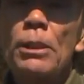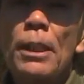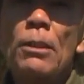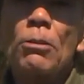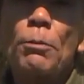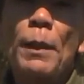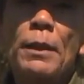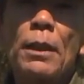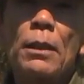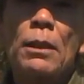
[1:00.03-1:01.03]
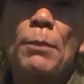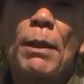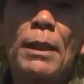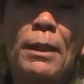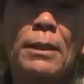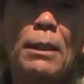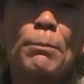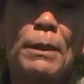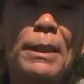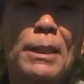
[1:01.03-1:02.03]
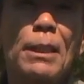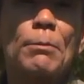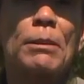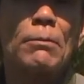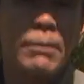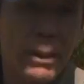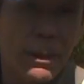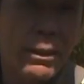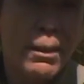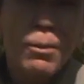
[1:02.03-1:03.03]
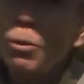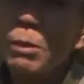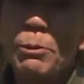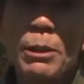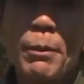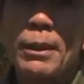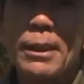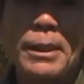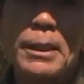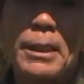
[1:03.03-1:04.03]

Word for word: ー、セカンドの番手が2番手から3番手違いますんでこれはもう攻め方全